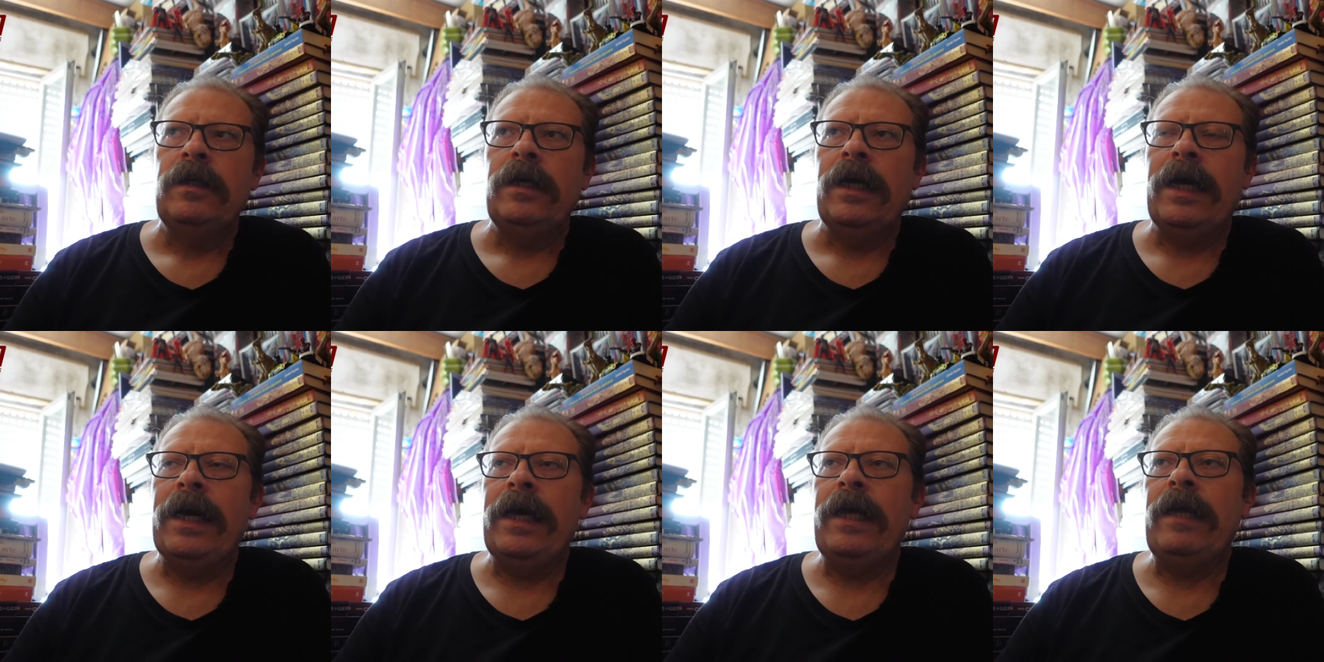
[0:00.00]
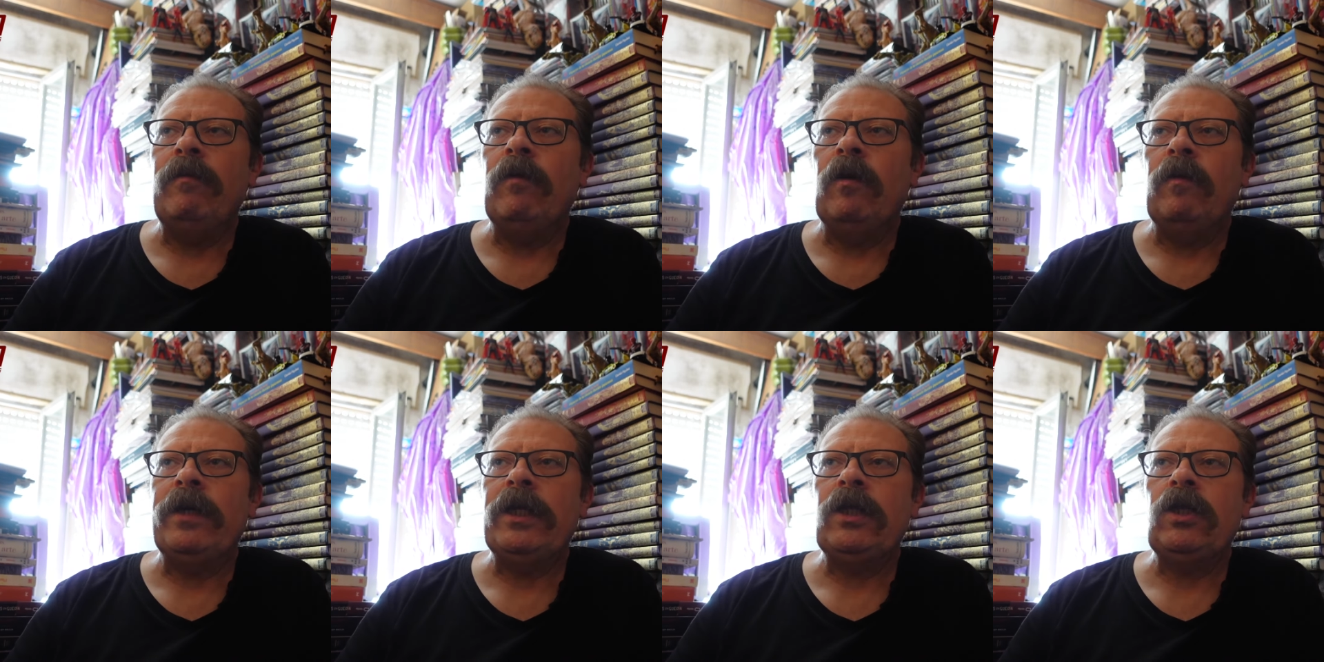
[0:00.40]
Hay
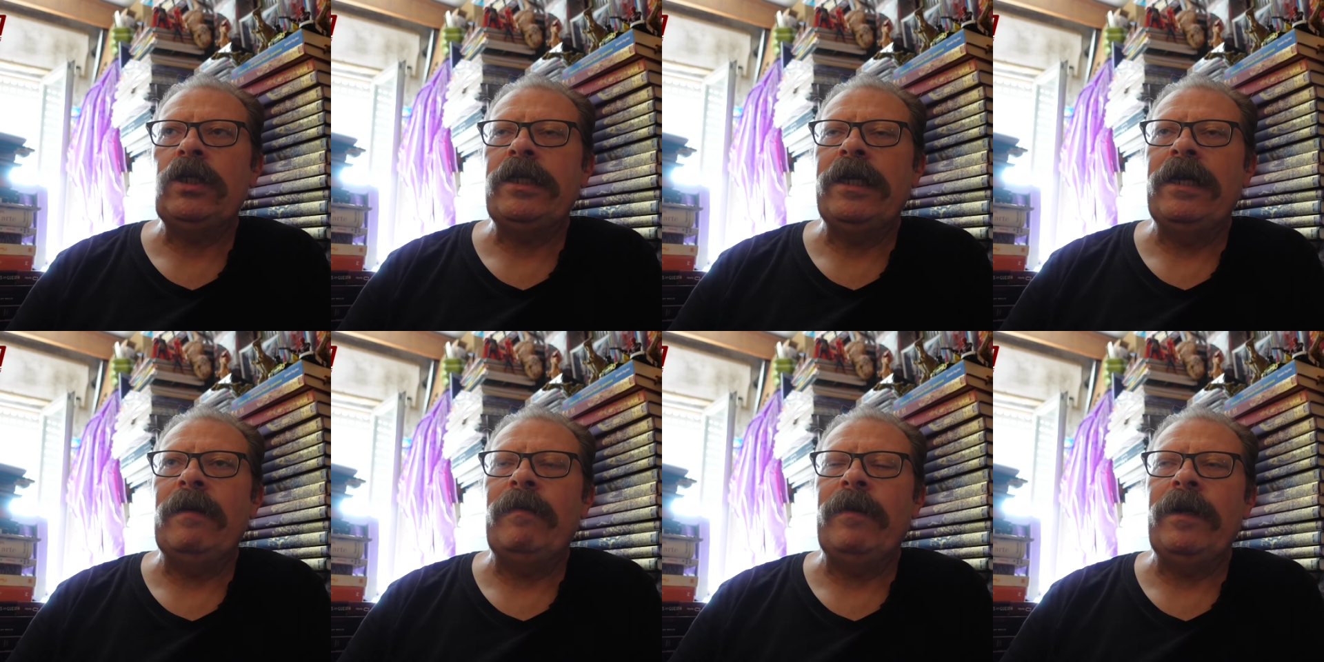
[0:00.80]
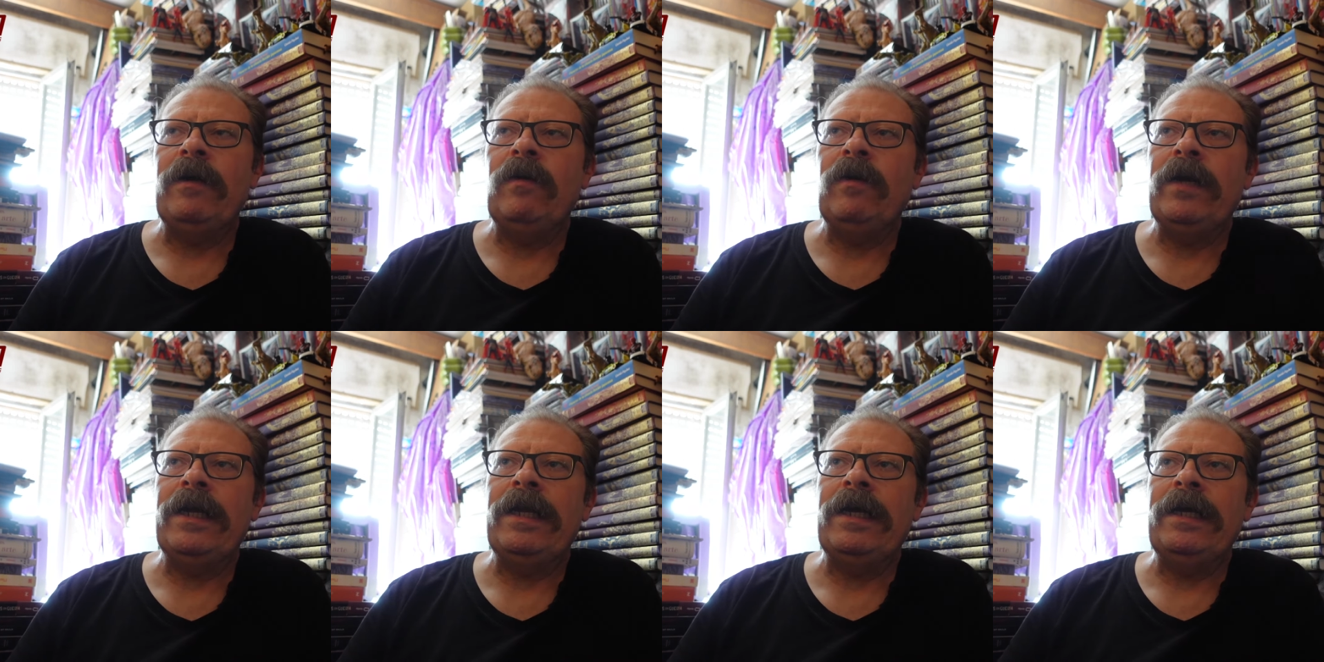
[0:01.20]
momentos en la
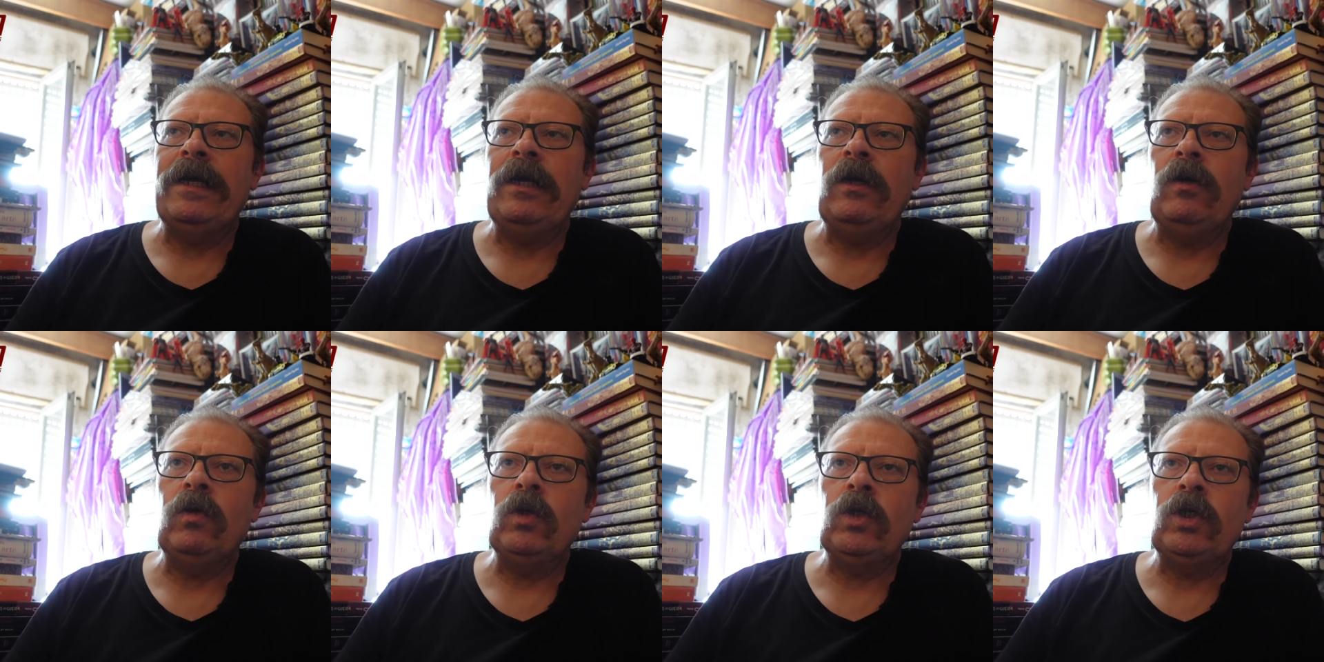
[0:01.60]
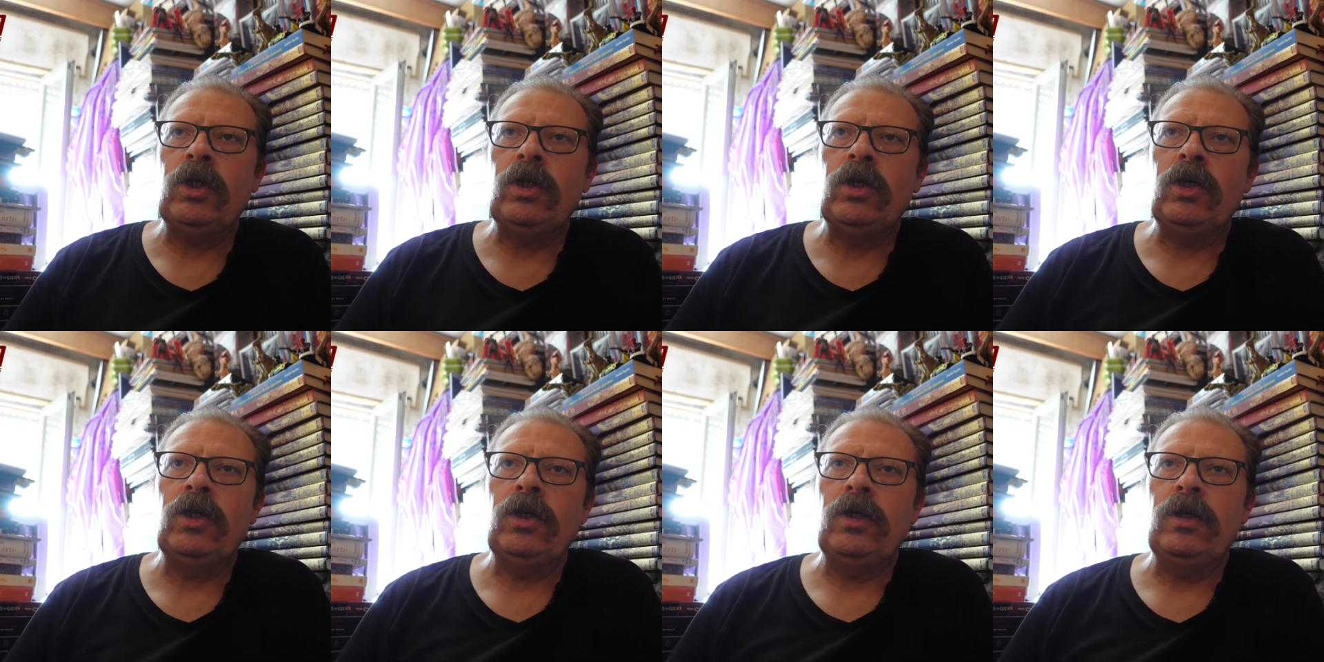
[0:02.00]
película en la que
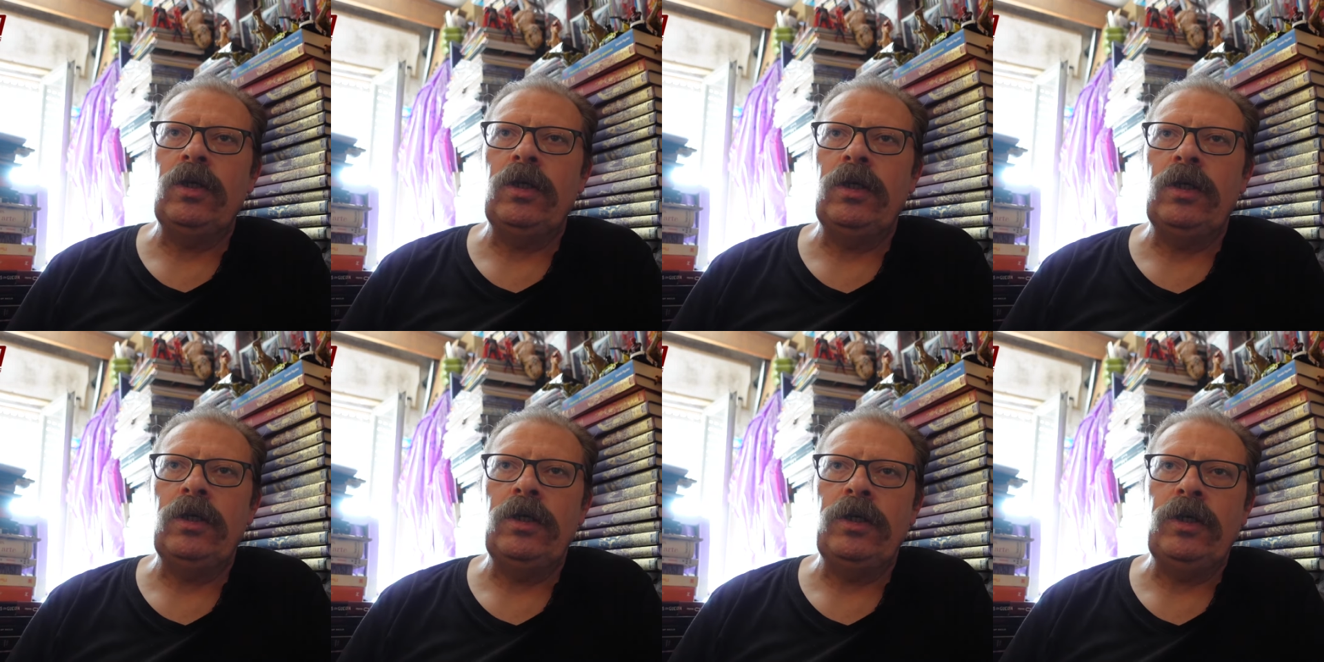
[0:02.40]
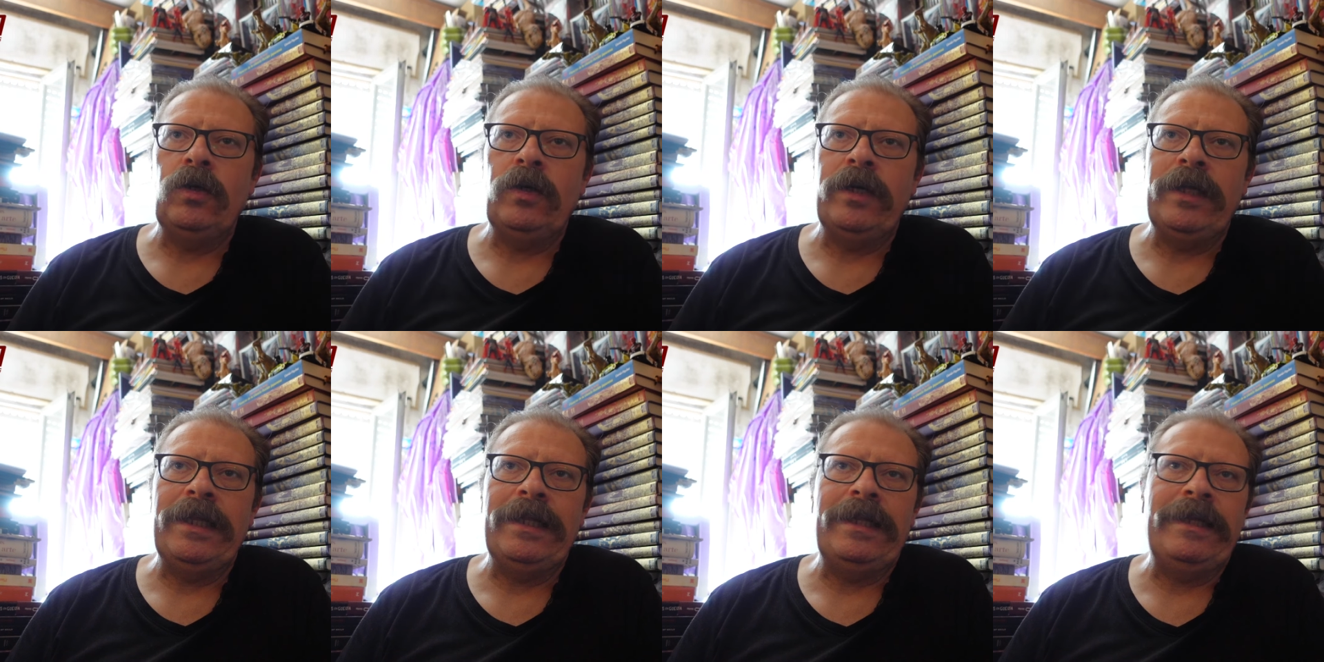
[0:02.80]
incluso
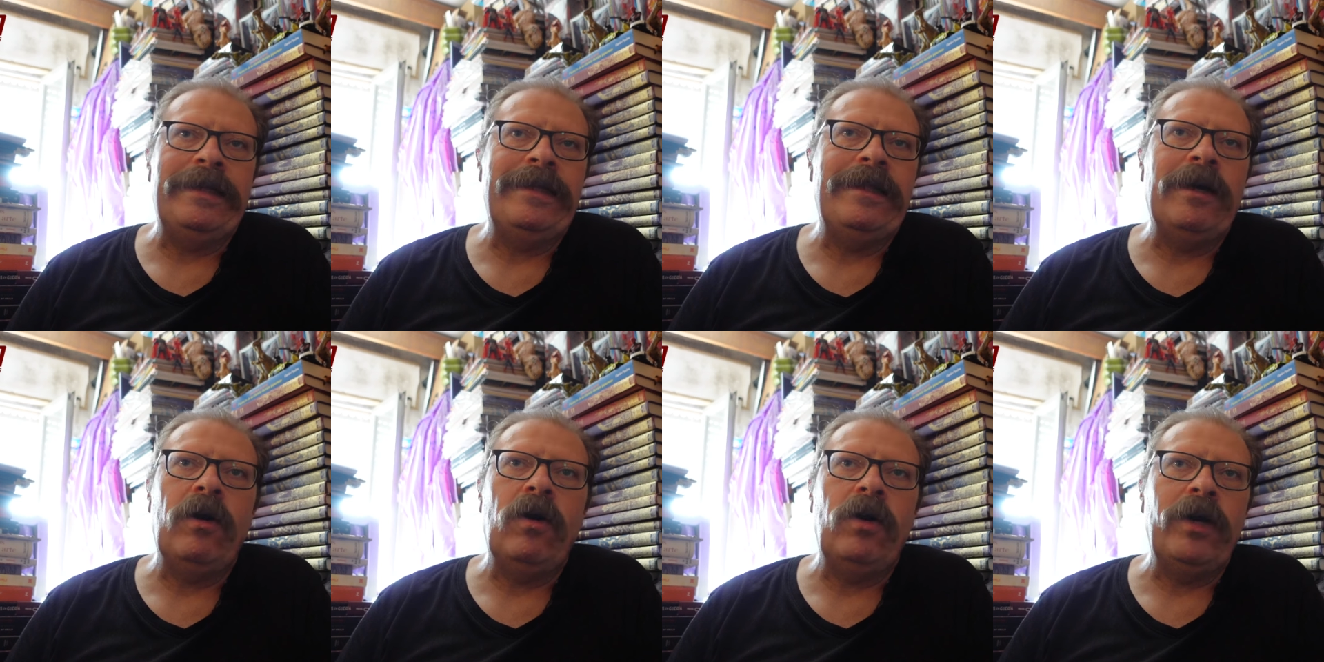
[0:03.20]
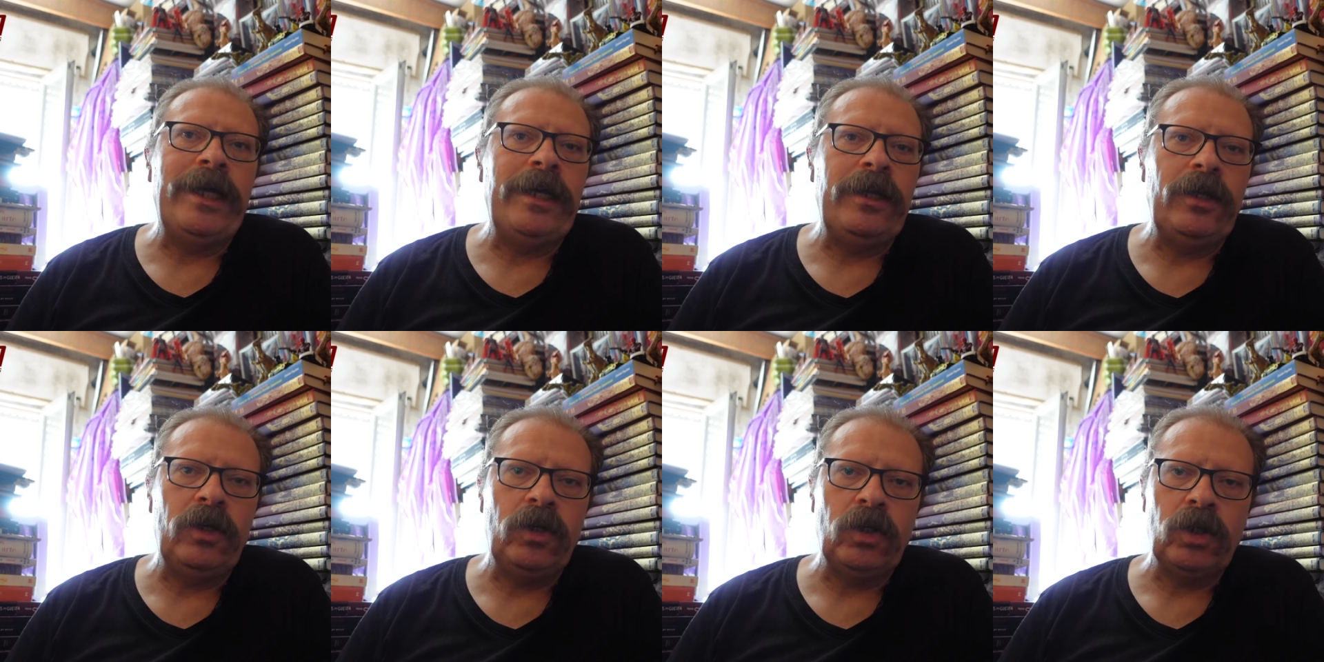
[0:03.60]
yo he detectado
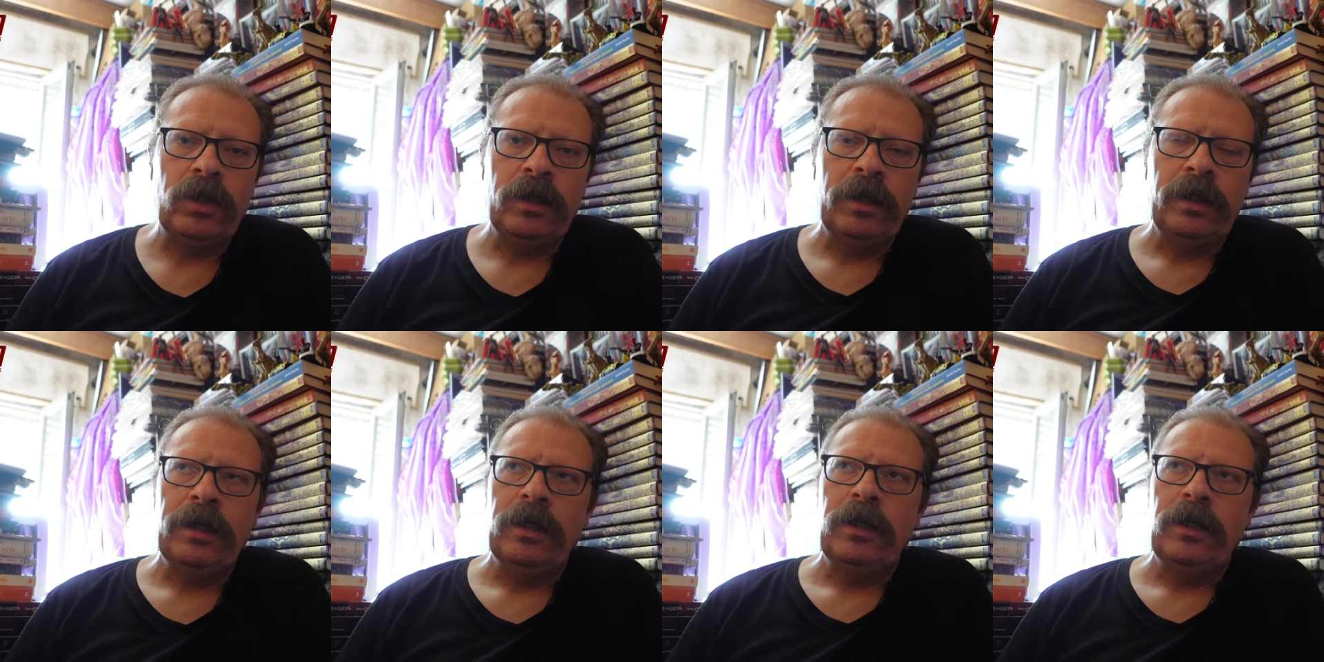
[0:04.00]
guiños,